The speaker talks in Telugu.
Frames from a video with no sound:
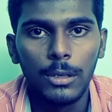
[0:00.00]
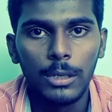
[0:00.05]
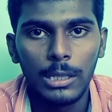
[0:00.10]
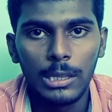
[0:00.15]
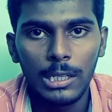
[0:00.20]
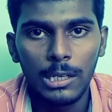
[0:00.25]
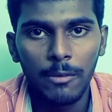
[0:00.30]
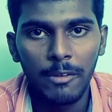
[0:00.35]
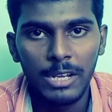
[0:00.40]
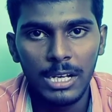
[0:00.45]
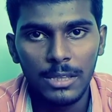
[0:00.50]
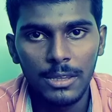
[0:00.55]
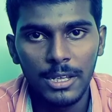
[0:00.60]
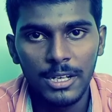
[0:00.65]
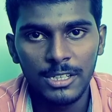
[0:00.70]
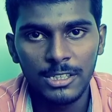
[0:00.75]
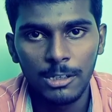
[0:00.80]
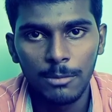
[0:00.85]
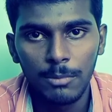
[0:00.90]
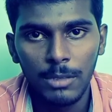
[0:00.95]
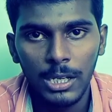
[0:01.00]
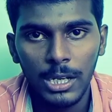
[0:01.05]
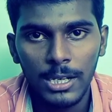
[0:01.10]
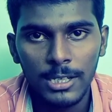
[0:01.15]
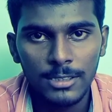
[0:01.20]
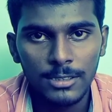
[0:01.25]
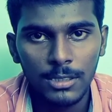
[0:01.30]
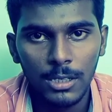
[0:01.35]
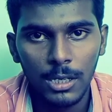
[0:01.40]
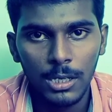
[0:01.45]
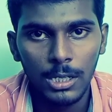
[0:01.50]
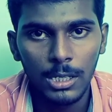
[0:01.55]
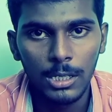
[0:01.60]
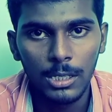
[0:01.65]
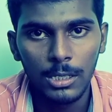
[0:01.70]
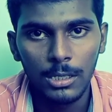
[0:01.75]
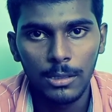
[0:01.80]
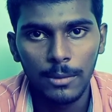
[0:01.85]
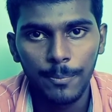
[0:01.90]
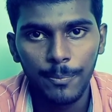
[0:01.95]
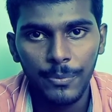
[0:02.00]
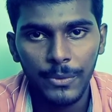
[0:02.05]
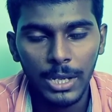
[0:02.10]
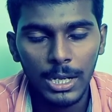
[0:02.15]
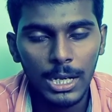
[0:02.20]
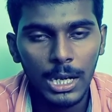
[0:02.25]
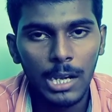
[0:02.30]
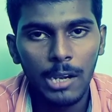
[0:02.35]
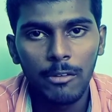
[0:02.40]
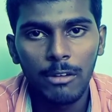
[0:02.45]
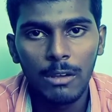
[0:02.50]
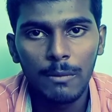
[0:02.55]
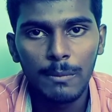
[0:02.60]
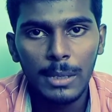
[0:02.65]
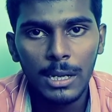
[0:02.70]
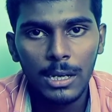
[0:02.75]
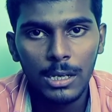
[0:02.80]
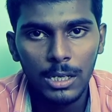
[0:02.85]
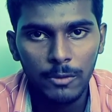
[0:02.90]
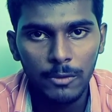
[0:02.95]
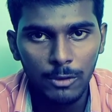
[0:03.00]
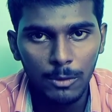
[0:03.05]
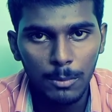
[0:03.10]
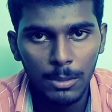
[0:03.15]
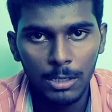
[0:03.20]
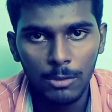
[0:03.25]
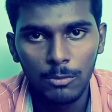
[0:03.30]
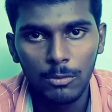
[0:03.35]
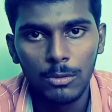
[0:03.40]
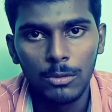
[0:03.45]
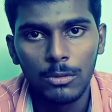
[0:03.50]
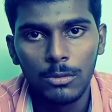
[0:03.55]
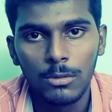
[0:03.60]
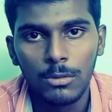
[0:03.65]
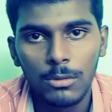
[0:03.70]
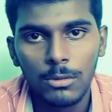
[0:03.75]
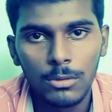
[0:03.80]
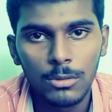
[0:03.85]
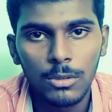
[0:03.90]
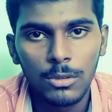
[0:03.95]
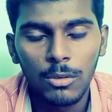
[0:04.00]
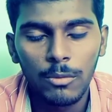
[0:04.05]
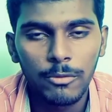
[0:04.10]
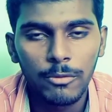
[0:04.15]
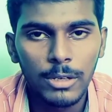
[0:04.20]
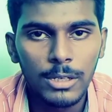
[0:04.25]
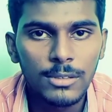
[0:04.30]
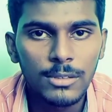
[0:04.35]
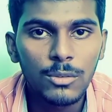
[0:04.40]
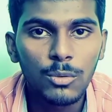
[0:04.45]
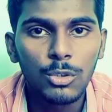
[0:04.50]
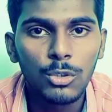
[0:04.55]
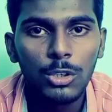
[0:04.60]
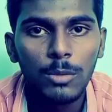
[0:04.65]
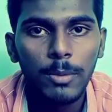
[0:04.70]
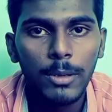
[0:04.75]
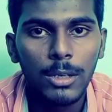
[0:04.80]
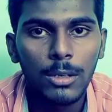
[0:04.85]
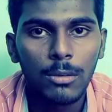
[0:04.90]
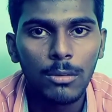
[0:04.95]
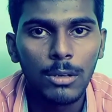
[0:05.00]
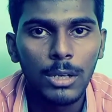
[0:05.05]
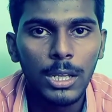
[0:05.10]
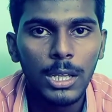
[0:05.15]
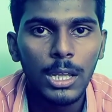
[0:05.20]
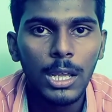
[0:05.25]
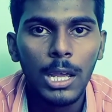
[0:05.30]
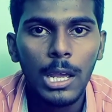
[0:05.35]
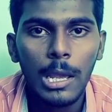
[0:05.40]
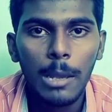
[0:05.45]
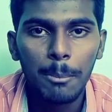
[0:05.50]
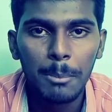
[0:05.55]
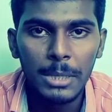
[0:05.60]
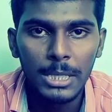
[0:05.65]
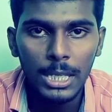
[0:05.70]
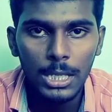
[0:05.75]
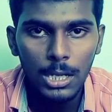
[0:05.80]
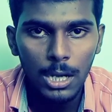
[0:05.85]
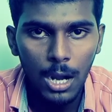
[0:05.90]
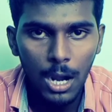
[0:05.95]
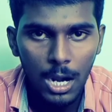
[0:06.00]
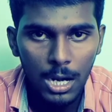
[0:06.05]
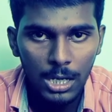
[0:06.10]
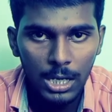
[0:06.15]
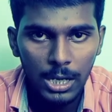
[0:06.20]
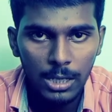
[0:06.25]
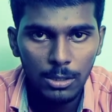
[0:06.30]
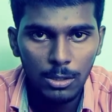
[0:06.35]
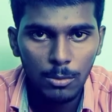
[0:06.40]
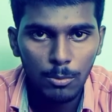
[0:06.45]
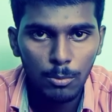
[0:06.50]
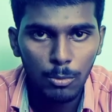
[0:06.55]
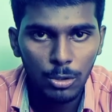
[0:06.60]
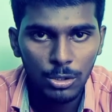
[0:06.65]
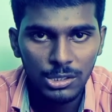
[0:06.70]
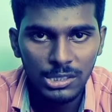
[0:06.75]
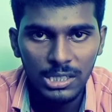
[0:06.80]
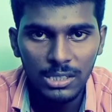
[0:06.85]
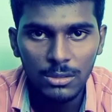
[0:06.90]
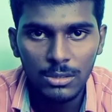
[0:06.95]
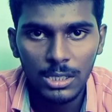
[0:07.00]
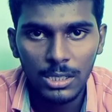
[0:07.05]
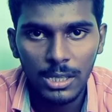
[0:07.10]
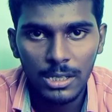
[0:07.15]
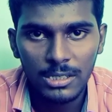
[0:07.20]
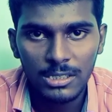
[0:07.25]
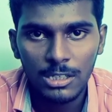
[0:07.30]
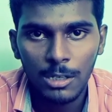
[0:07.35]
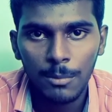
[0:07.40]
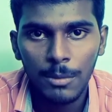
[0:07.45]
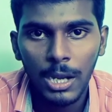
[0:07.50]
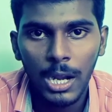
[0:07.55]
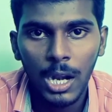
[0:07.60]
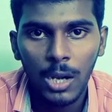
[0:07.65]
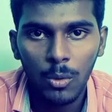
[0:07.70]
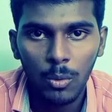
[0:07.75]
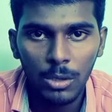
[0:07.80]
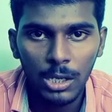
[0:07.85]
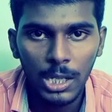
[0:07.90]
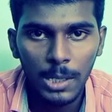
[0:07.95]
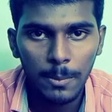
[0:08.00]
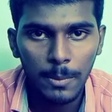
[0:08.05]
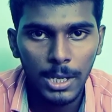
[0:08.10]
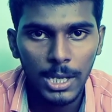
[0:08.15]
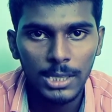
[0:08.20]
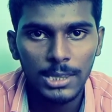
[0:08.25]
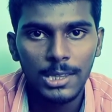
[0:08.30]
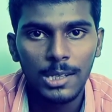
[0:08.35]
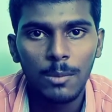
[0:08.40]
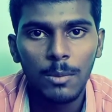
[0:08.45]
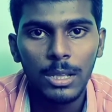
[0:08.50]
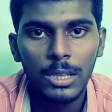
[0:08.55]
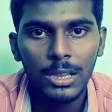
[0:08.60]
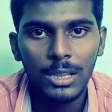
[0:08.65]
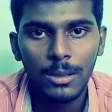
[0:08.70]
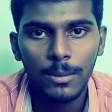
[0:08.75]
ఇతర వేరే దర్శనం టికెట్స్ కానీ అలాంటివి ఏమి ఇక్కడ ఇవ్వబడవు సో ఫ్రెండ్స్ గుర్తుపెట్టుకోండి మీ దగ్గర ఆన్లైన్లో బుక్ చేసుకున్న దర్శనం టికెట్ ఉంటే మాత్రమే